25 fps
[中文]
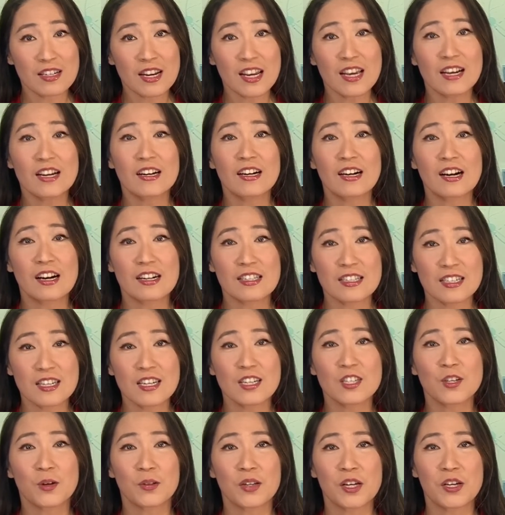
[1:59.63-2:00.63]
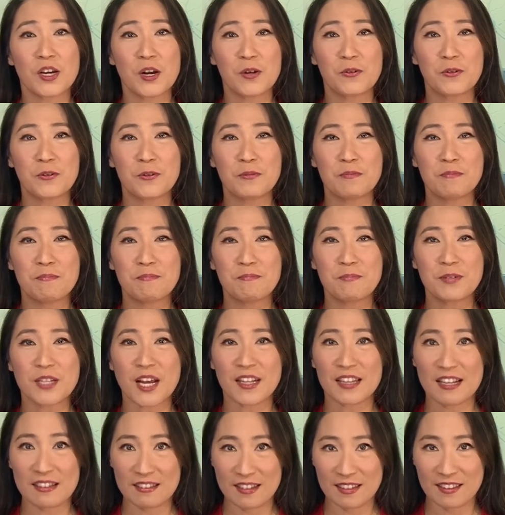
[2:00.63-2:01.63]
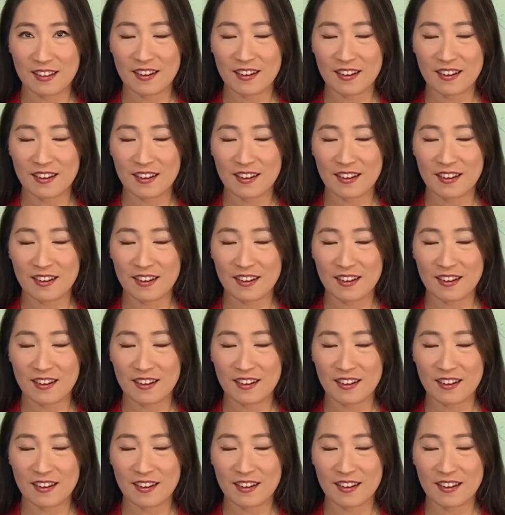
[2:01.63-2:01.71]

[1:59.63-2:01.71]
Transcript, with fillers: 这颗气球的任务。不晓得您